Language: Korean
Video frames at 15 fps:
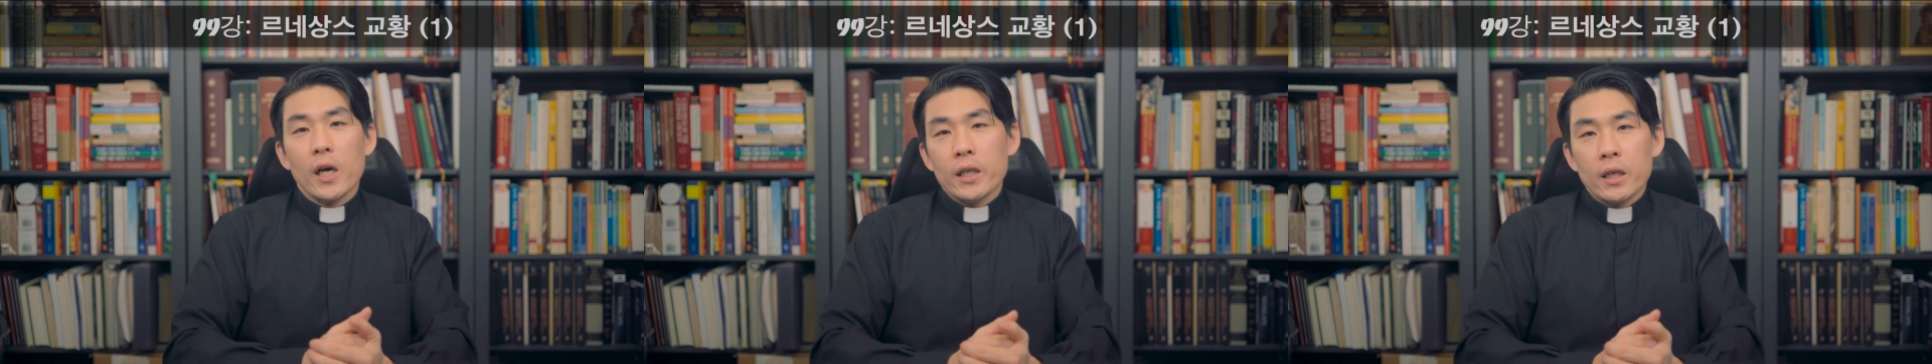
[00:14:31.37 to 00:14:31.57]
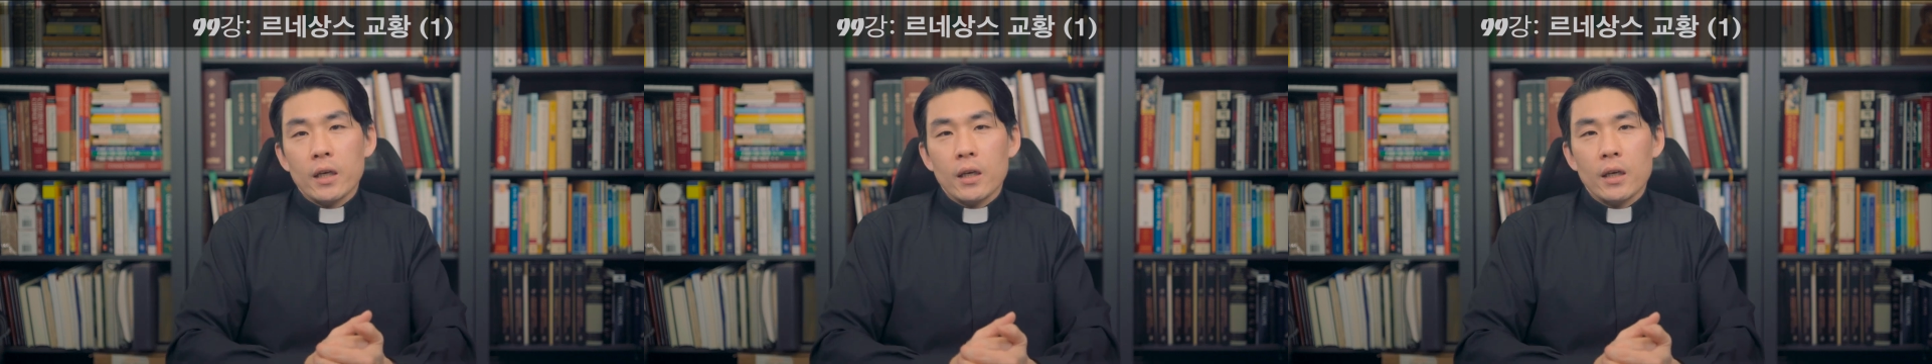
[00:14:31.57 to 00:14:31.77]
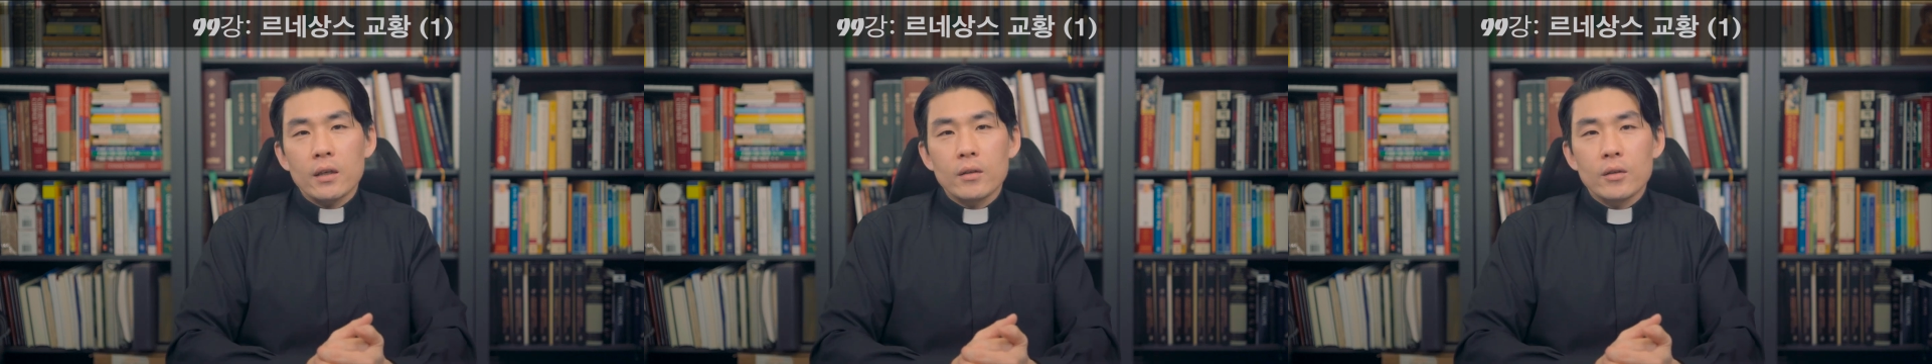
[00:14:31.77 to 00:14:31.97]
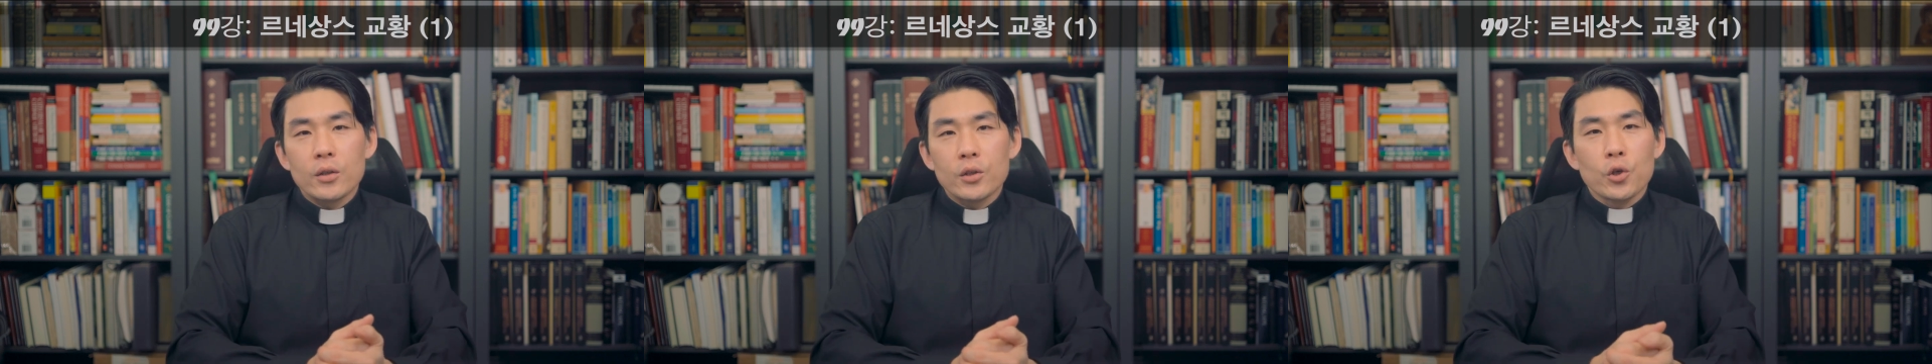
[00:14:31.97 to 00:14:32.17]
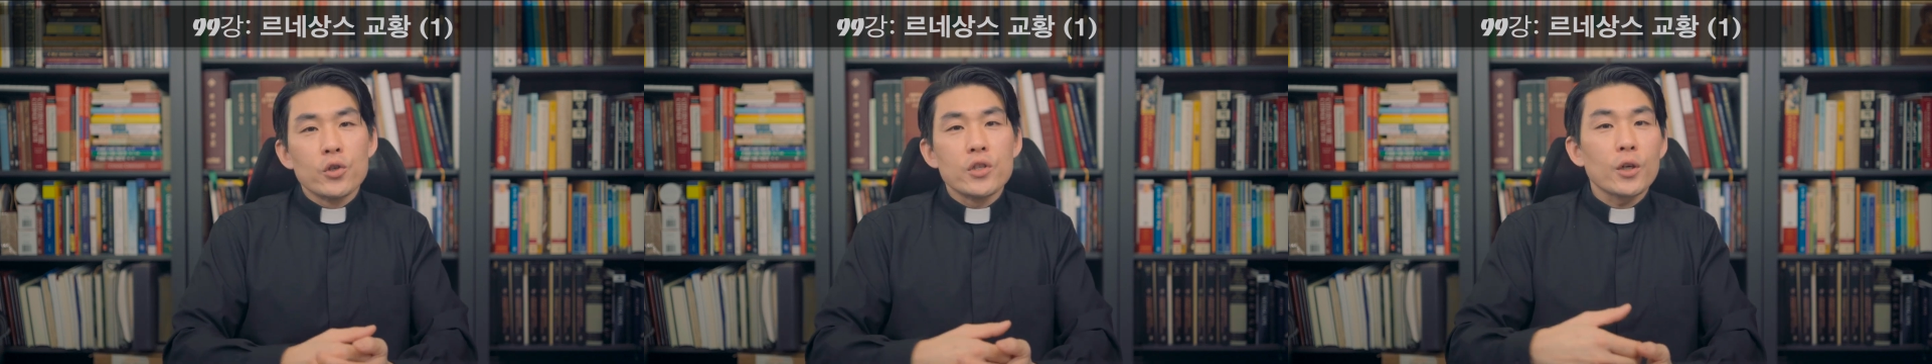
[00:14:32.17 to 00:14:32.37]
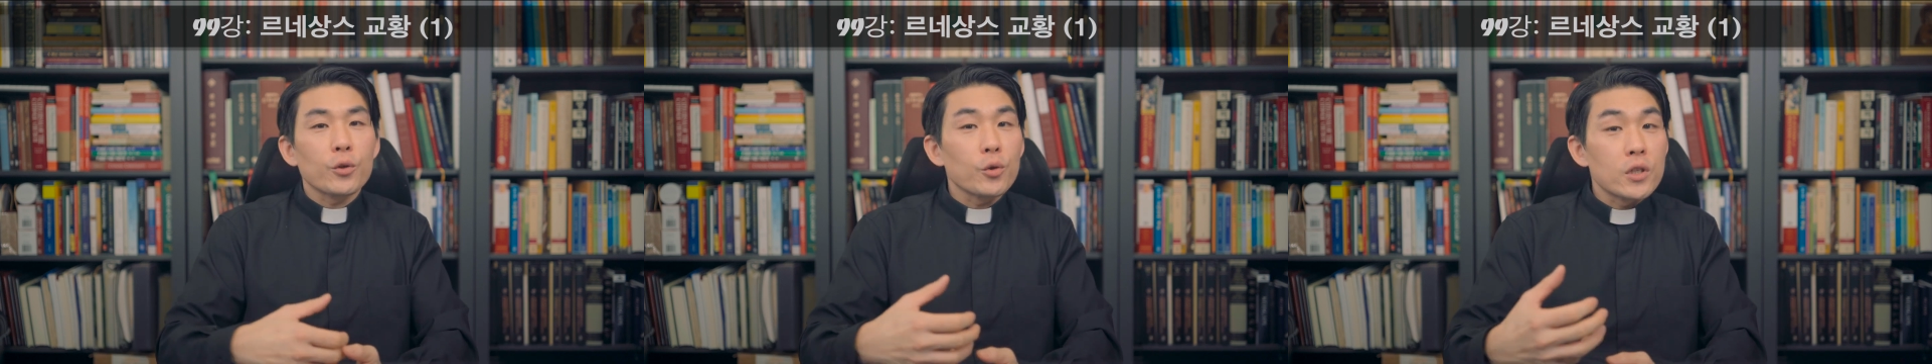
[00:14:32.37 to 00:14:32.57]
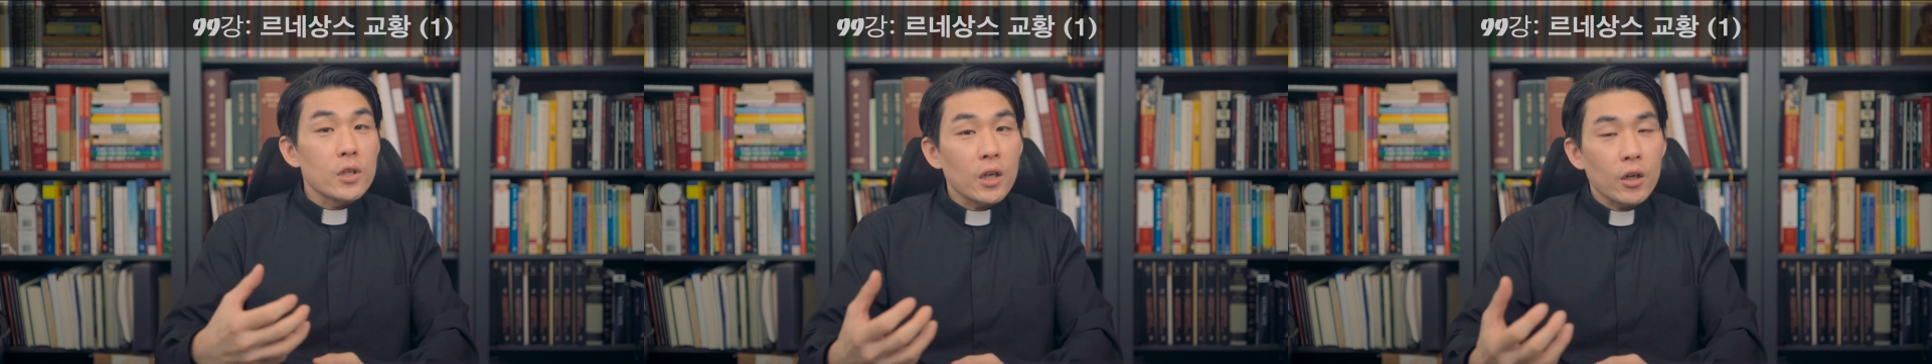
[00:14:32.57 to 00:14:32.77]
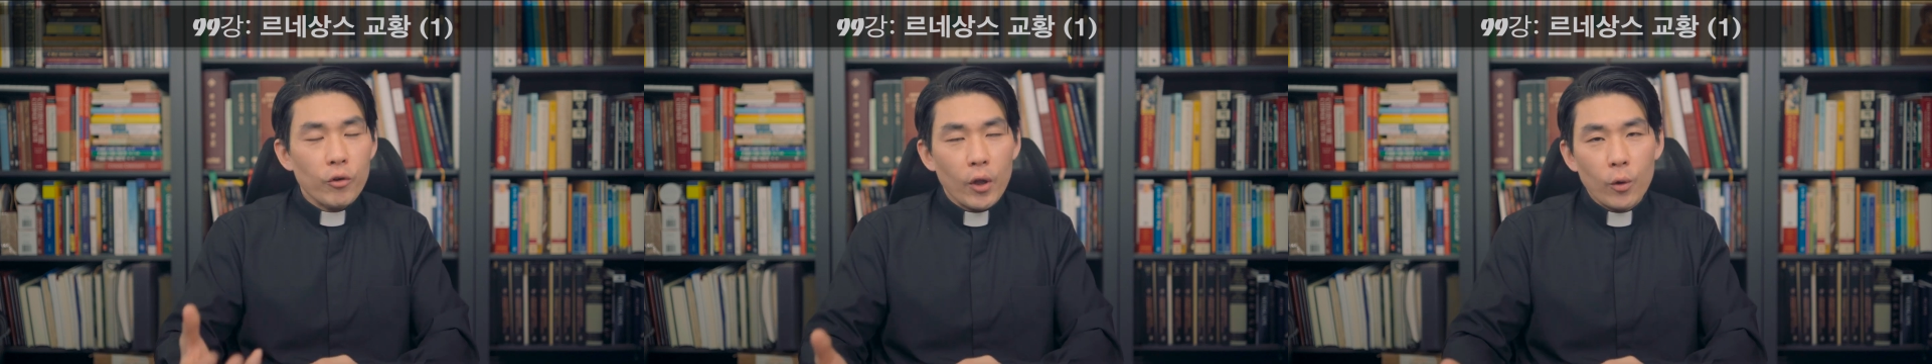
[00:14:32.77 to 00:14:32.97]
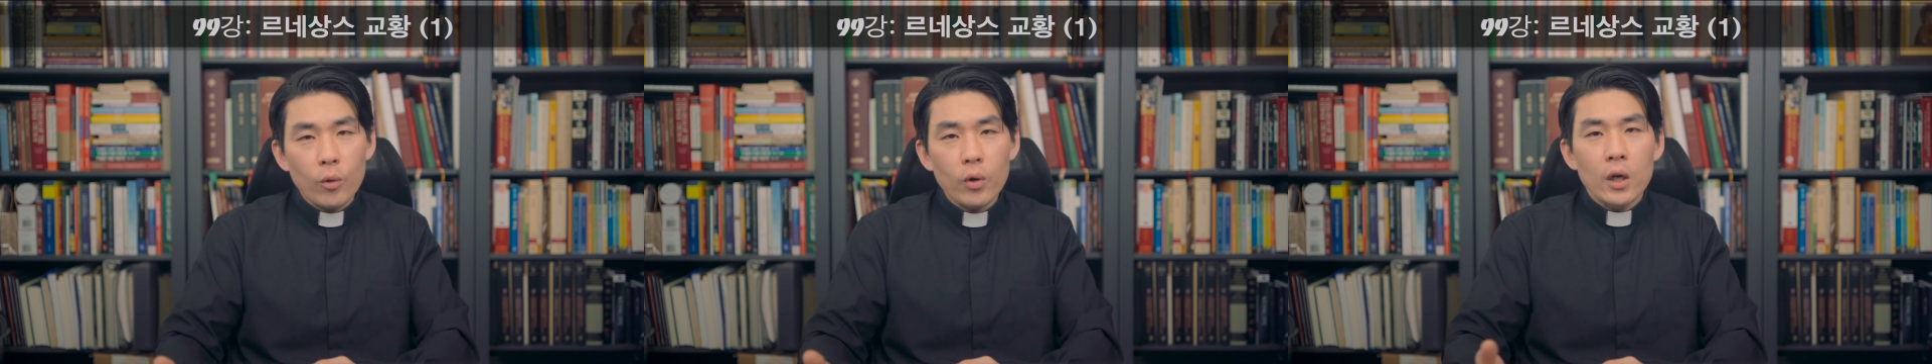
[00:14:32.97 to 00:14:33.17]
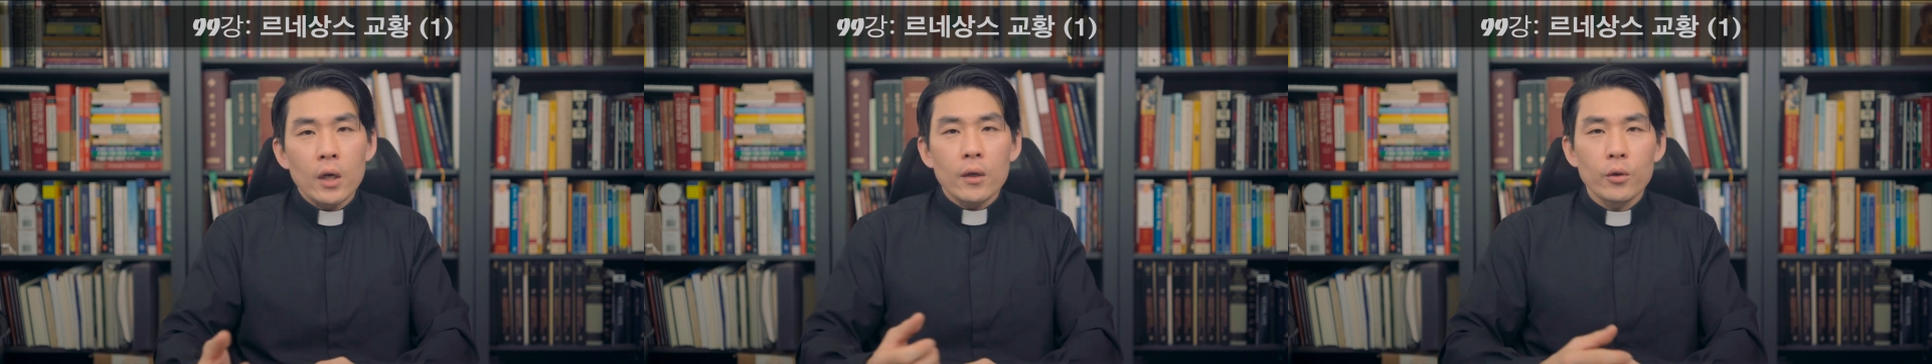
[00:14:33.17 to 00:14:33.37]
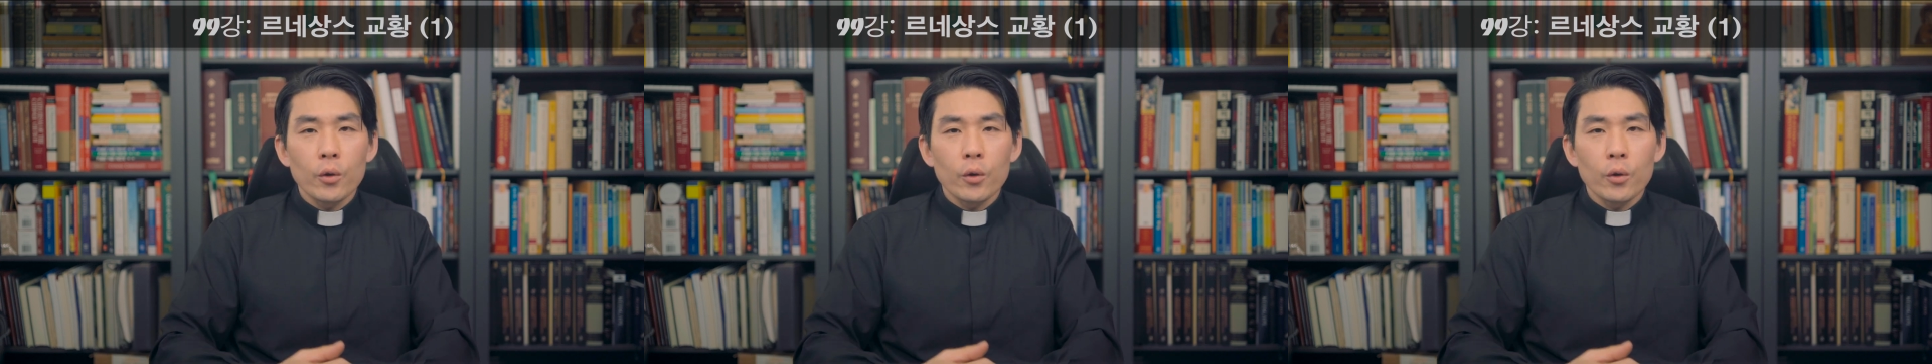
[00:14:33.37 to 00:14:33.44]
하니까 전쟁도 치르게 되고,